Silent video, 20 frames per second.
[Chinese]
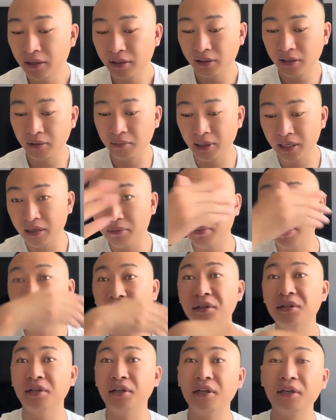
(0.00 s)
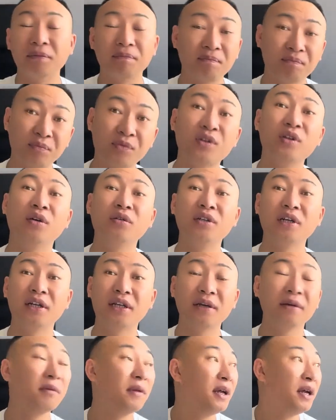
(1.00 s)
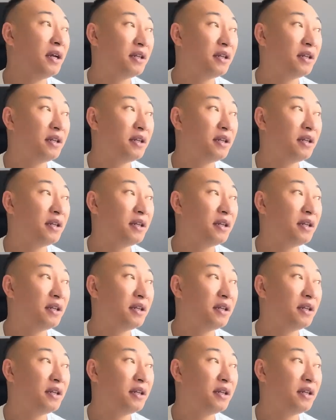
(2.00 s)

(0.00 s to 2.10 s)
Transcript: 这边一扒拉警力，走警力，